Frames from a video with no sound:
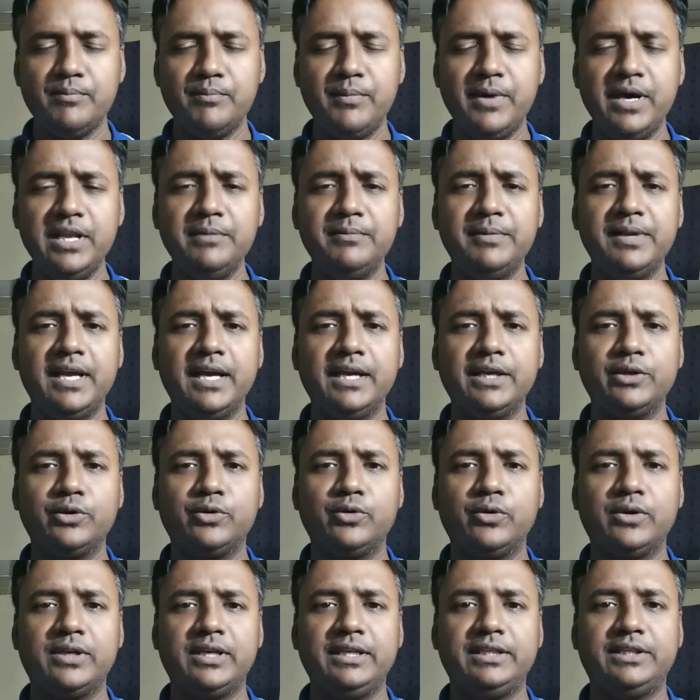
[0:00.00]
मन बना कर
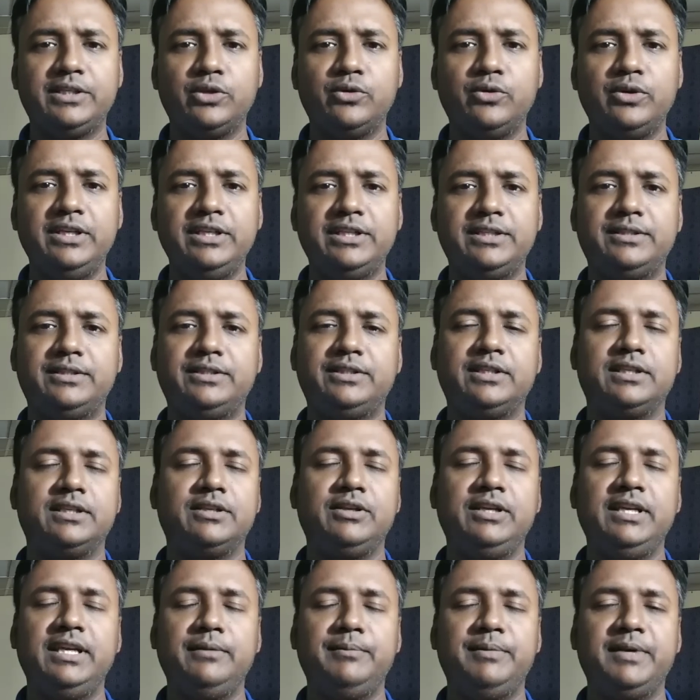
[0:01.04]
रखो कि चलो इस
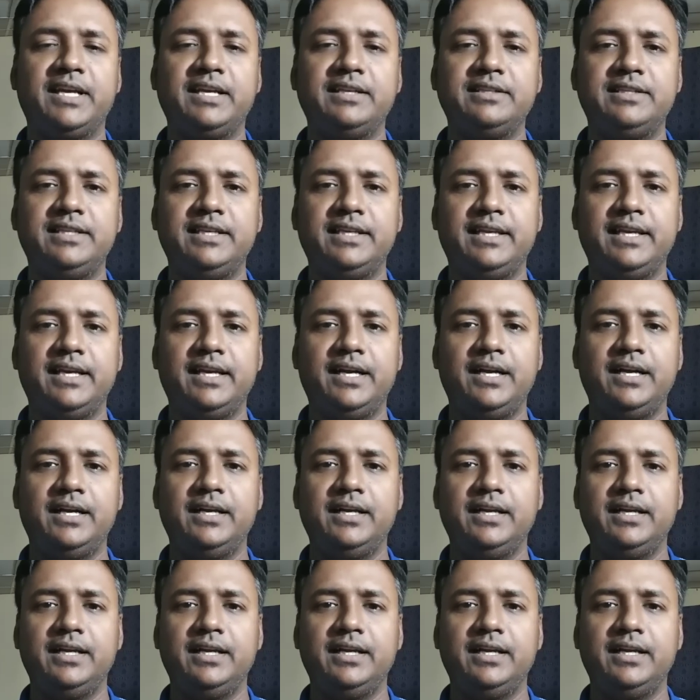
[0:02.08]
चलो ये वैकेंसी गया